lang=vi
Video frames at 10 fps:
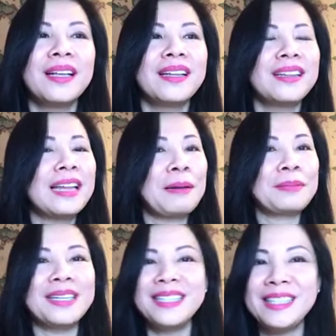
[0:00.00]
làm
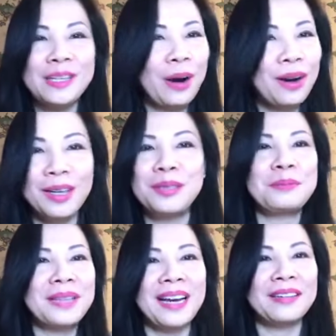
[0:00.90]
cái gì đó ở
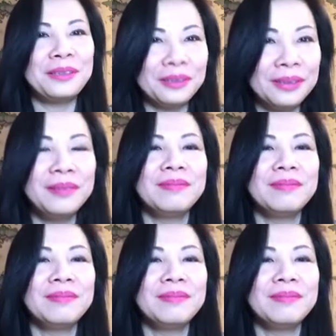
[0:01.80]
trong nhà đó nữa